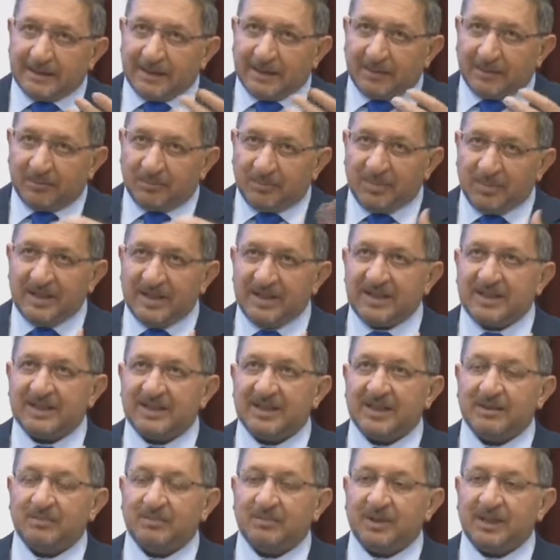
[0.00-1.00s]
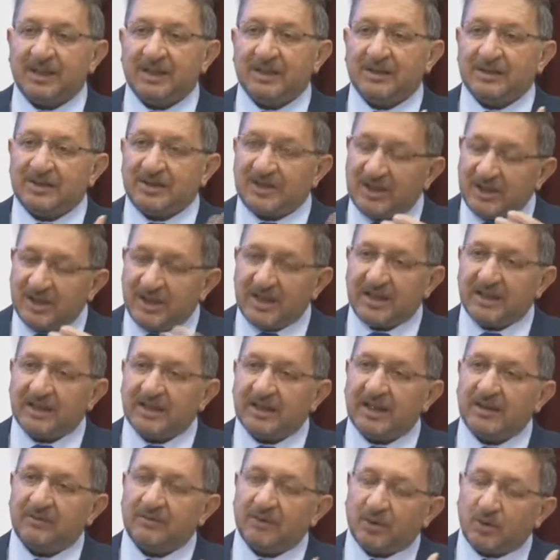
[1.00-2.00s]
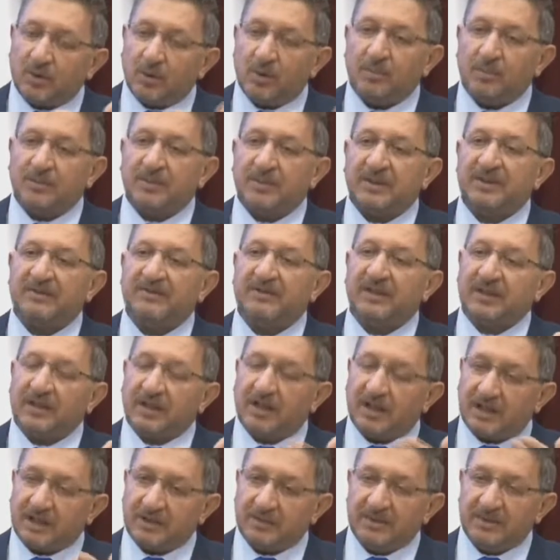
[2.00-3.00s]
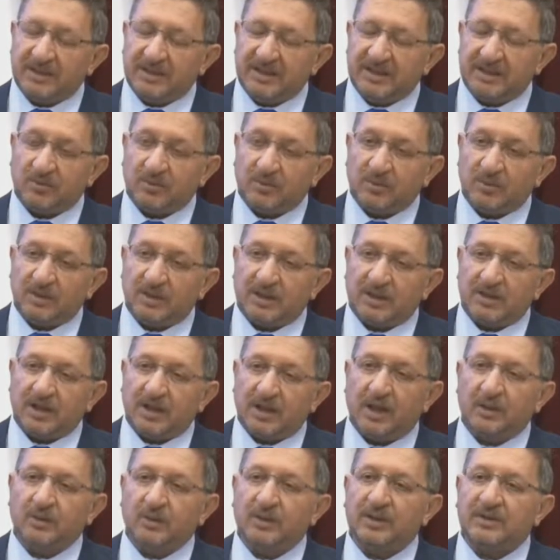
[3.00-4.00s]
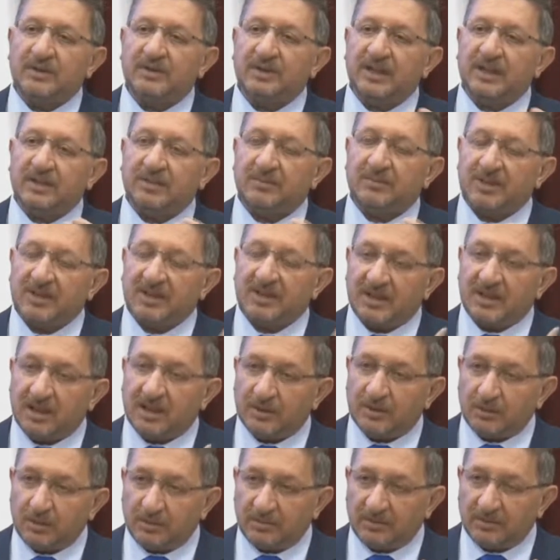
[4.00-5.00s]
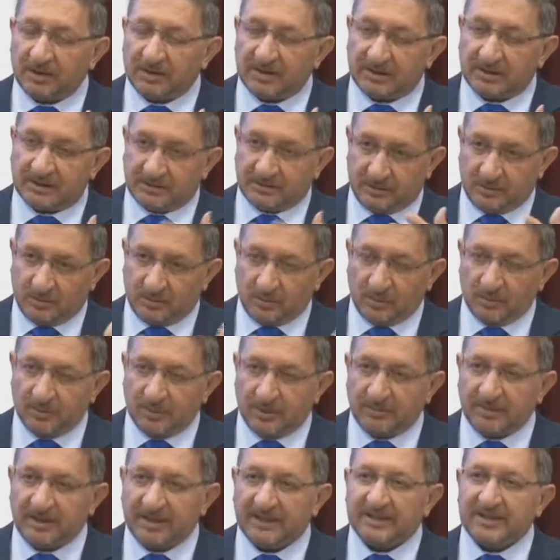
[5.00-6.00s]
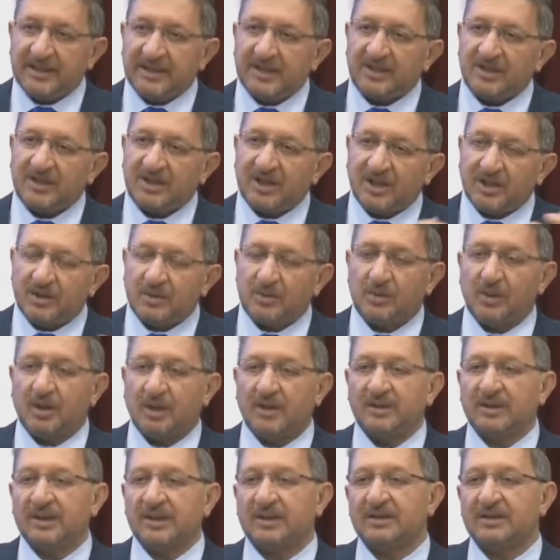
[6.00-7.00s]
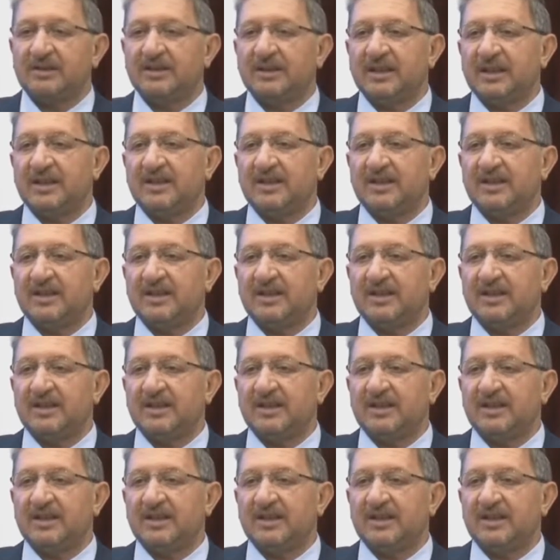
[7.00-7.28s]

bir işletmenin şirketler ve kooperatifler hariç bildiğiniz gibi onlar kanunen direkt bize kaydolmakla zorunda ama şahıs olanların tercih